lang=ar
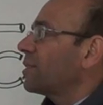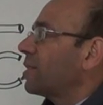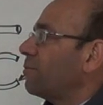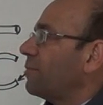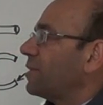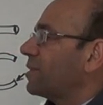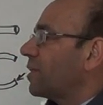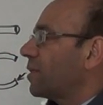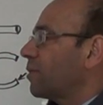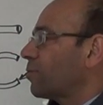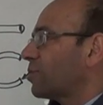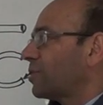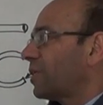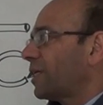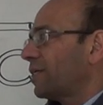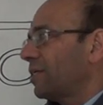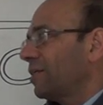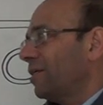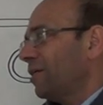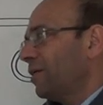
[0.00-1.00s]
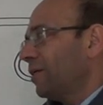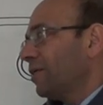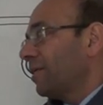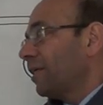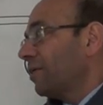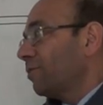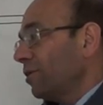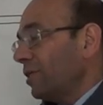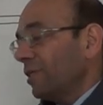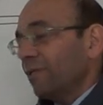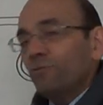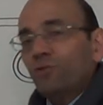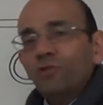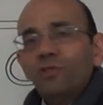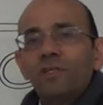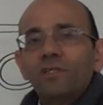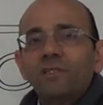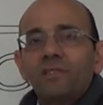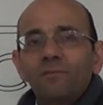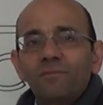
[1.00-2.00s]
هذا الميتال او الثاني لانه احنا
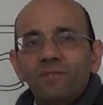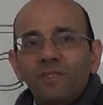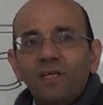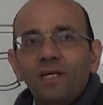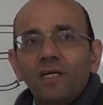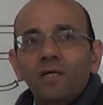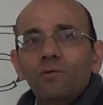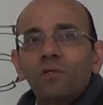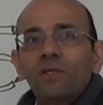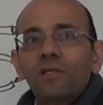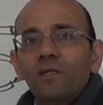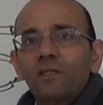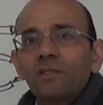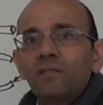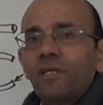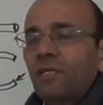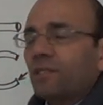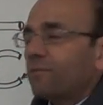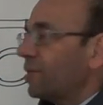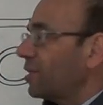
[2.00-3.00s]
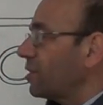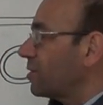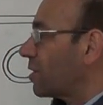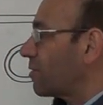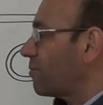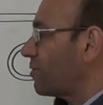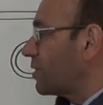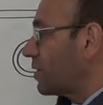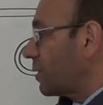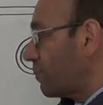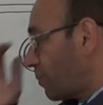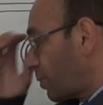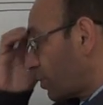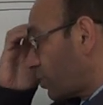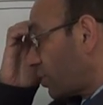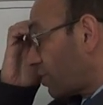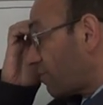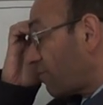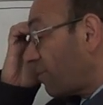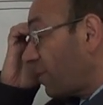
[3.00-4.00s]
مشكلتنا بدنا نحاول نغطي قد ما نقدر في
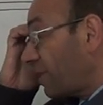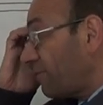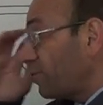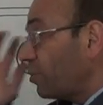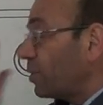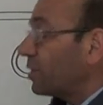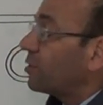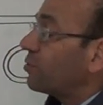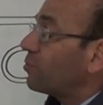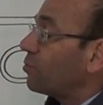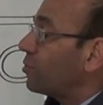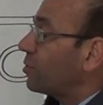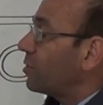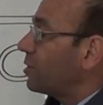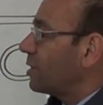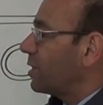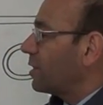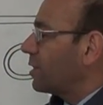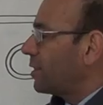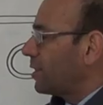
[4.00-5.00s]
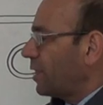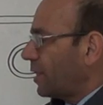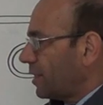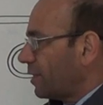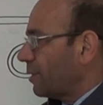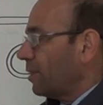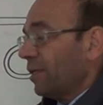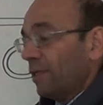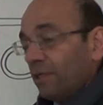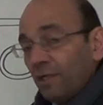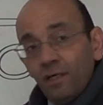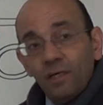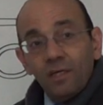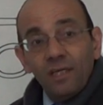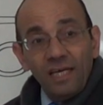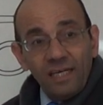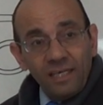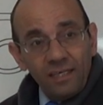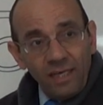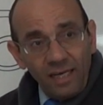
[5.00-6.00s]
التمبرتشر فما في وقت انه يعني
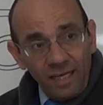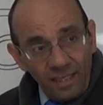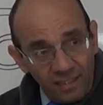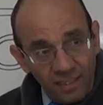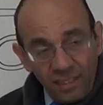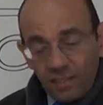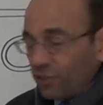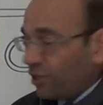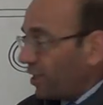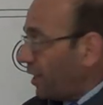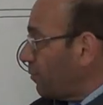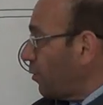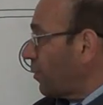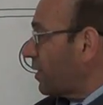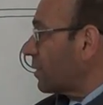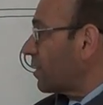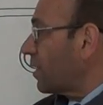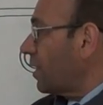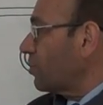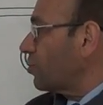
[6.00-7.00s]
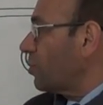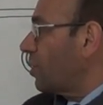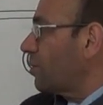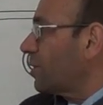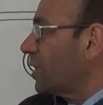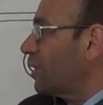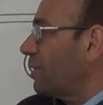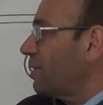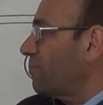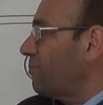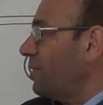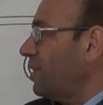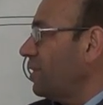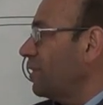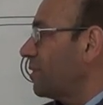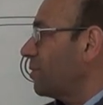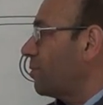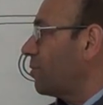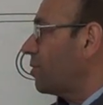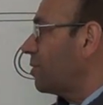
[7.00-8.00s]
لكن احد الاشياء ممكن تلاحظوها هون كمان في
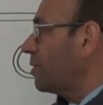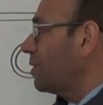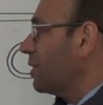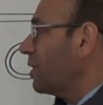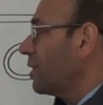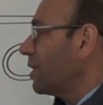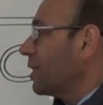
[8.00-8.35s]
عندي هون